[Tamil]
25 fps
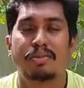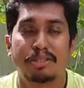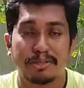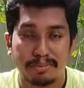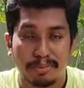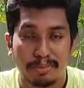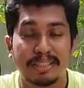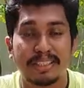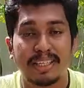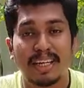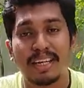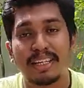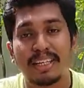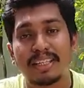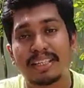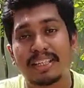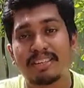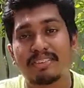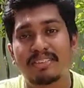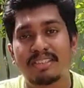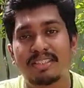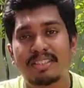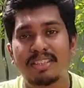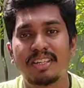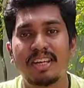
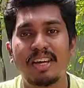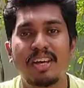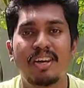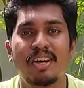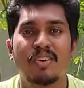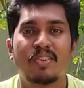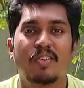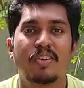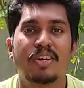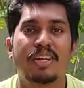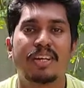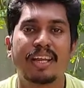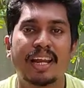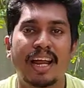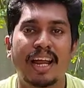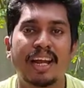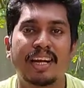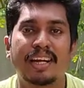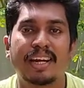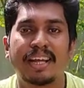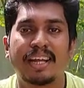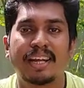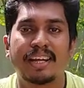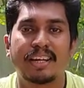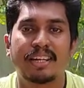ஸ்பெஷாலிட்டியை uh, வந்து ஒரு
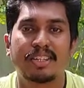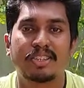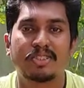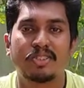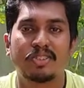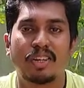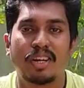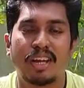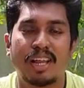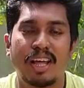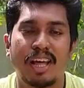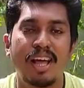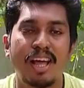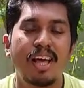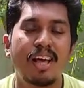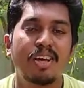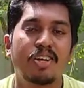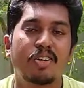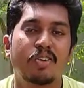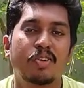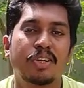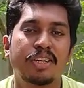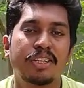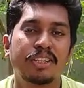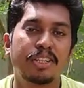கிராண்ட் கேக்குன்னு சொல்லலாம்
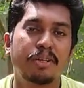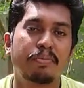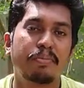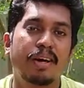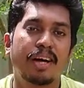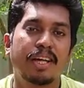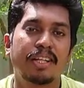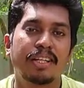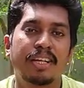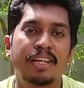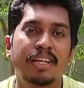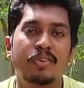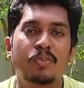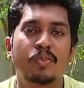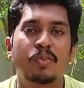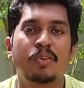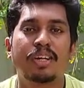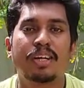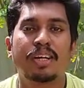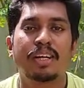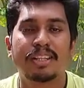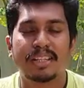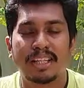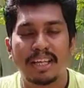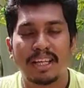ஸோ இந்த மாதிரி
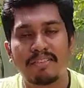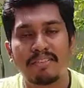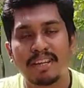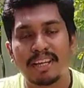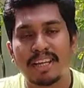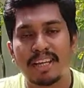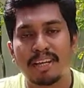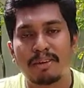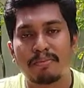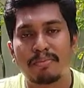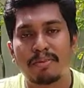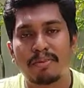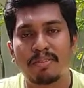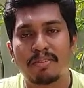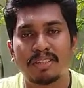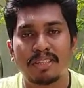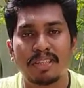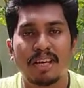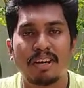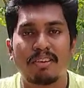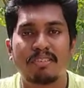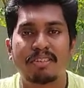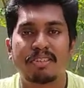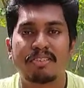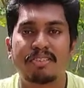உங்கள் தேவைக்கேற்ப வந்து
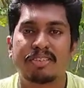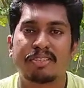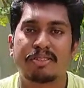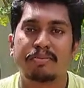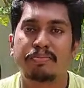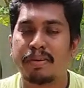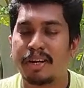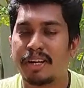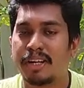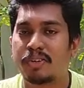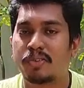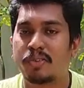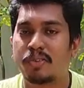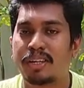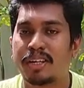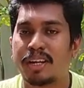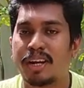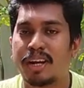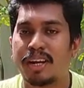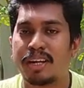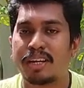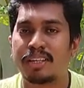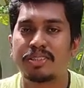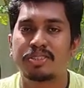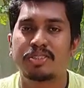அவங்க வந்து பண்ணி
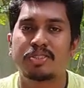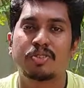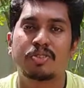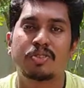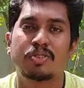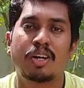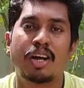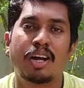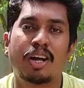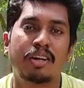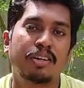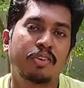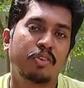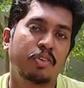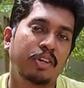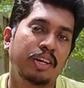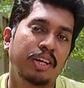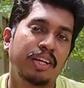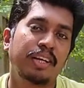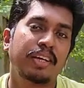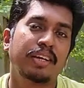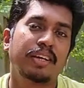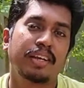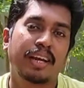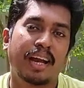கொடுக்குறாங்க ஸோ நாட்
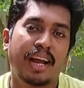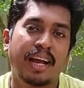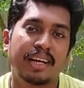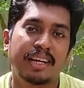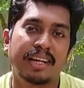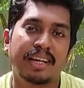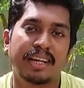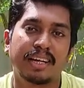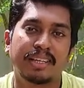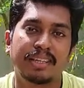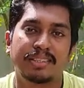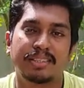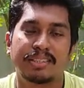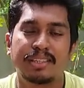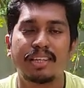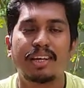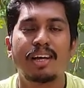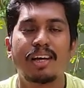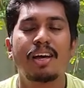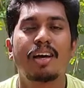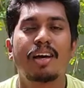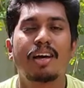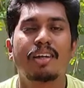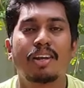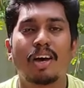ஓன்லி கிராண்ட் கேக்ஸு
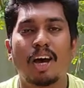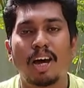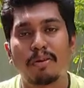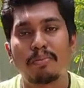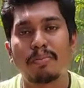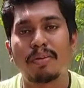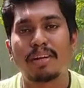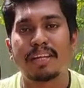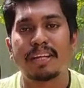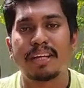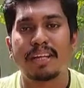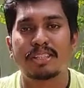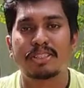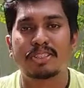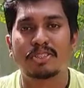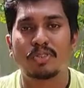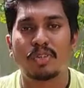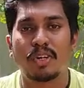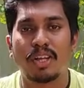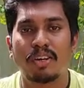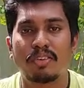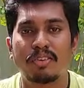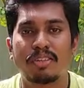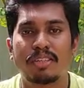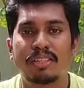நார்மல் கேக்ஸ்
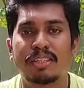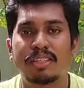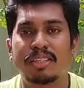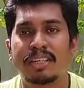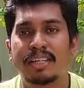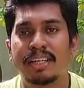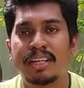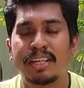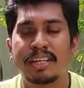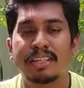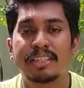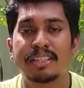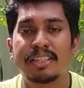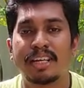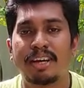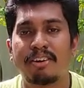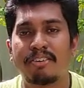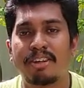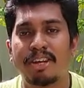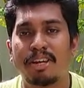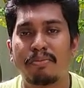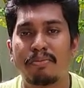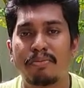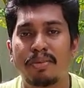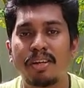கூட வந்து இருக்குது
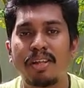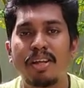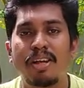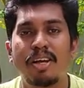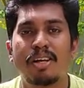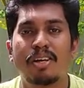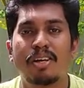அவைலபிள்